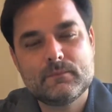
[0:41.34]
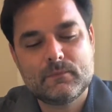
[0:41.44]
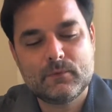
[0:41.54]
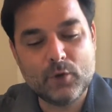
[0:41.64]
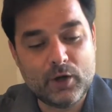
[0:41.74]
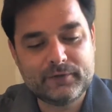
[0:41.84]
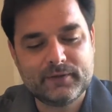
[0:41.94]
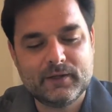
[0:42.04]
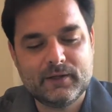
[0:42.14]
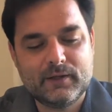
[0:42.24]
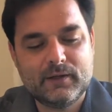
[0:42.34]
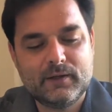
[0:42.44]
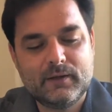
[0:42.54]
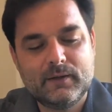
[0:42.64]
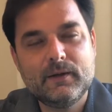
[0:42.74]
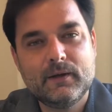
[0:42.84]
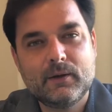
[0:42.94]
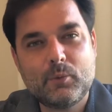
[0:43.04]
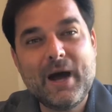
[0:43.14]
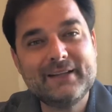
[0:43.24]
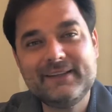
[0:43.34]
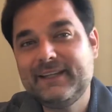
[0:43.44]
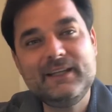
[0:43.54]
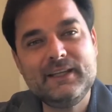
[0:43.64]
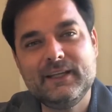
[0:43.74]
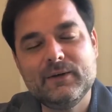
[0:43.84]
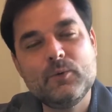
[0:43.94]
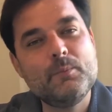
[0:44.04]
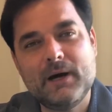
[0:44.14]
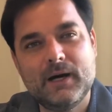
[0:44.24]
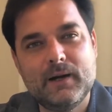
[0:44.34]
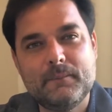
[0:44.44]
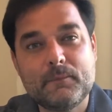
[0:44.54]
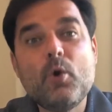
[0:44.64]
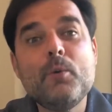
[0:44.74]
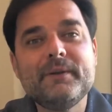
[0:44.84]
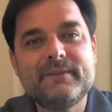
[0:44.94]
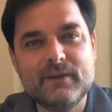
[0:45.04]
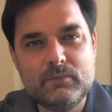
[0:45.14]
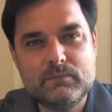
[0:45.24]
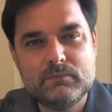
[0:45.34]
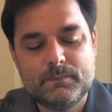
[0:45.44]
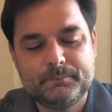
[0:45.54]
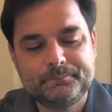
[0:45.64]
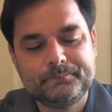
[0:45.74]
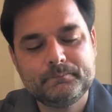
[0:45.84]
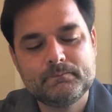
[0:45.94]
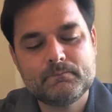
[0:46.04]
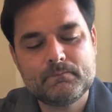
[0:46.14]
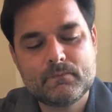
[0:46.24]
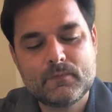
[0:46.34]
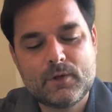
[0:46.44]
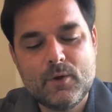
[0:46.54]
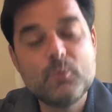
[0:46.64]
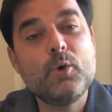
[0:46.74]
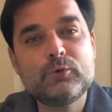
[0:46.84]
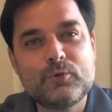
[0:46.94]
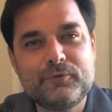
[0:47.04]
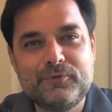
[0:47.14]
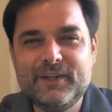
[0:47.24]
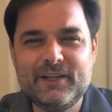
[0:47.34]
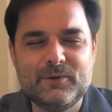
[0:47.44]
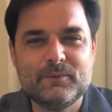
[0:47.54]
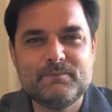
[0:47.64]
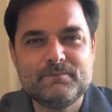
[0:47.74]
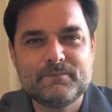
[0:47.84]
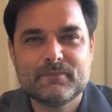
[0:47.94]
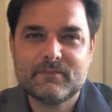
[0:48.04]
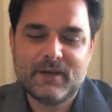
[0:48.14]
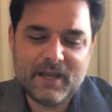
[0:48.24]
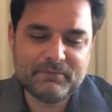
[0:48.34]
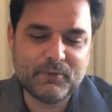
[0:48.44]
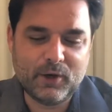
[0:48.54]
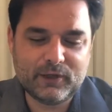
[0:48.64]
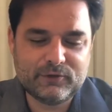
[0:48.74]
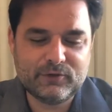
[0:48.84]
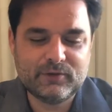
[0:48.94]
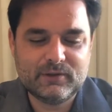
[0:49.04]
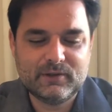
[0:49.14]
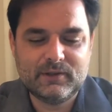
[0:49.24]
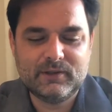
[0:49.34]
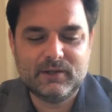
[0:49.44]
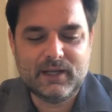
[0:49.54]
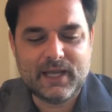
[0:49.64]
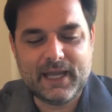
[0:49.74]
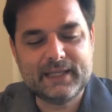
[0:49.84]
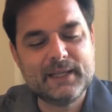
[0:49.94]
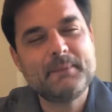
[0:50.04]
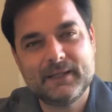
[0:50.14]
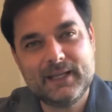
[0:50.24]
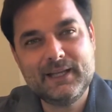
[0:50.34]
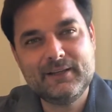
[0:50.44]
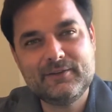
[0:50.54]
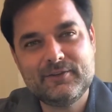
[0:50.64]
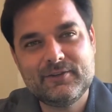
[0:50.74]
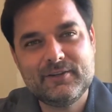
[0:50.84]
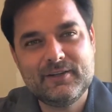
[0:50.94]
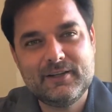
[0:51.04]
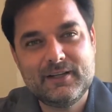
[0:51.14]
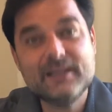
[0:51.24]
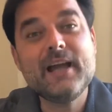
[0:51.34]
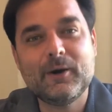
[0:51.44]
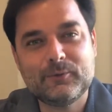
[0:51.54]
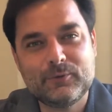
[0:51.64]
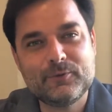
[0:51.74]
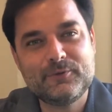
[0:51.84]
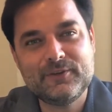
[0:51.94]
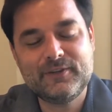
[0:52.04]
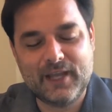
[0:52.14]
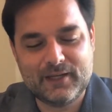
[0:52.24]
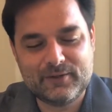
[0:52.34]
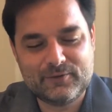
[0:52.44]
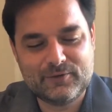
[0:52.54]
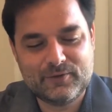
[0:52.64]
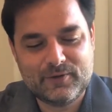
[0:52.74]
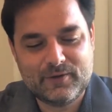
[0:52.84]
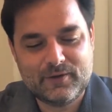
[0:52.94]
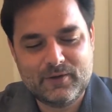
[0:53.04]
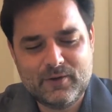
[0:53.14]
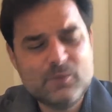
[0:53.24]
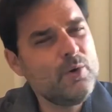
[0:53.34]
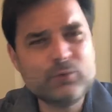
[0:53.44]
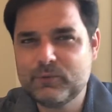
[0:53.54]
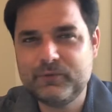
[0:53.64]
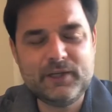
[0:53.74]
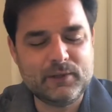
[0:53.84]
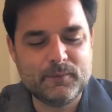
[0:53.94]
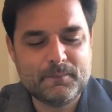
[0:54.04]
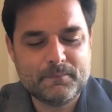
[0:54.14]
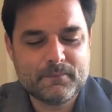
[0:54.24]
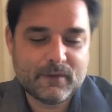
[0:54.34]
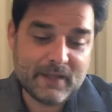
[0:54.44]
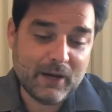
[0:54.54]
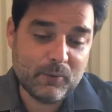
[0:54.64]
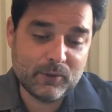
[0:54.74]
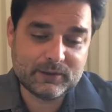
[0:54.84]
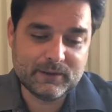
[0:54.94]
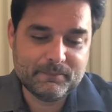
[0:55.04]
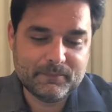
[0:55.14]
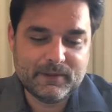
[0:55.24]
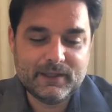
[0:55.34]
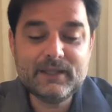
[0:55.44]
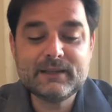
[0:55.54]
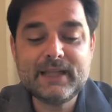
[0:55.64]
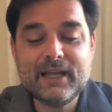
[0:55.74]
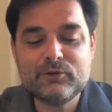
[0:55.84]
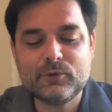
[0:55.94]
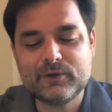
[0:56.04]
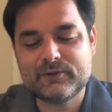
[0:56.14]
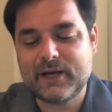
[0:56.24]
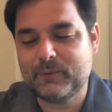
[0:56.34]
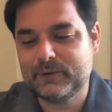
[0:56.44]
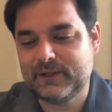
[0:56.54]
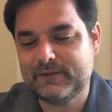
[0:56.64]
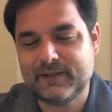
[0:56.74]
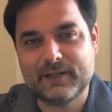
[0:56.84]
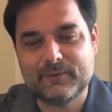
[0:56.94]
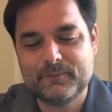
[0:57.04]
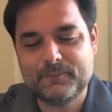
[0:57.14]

Nossa, quase que uma omissão? O outro filho é forte, é independente e autossuficiente. O outro filho dá conta, entende o que está acontecendo.